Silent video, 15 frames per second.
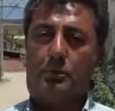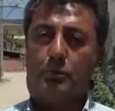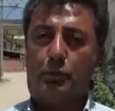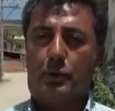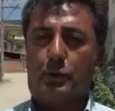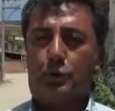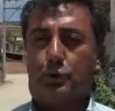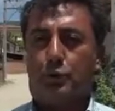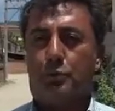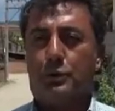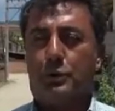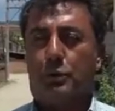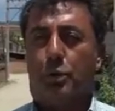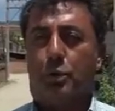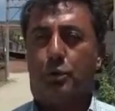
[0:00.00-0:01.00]
Bu da
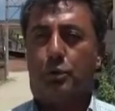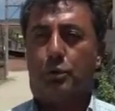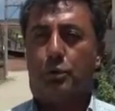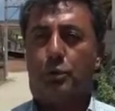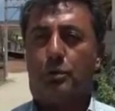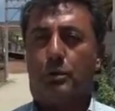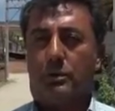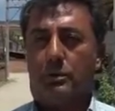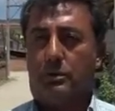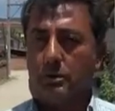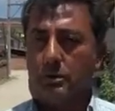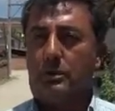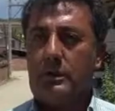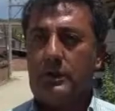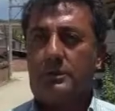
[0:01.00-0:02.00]
suyumuzdan olduğunu
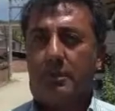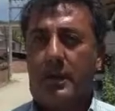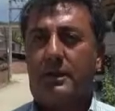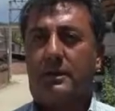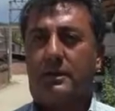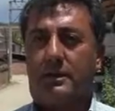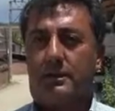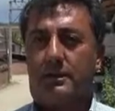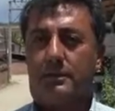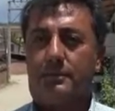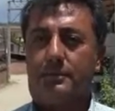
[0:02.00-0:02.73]
ispatıdır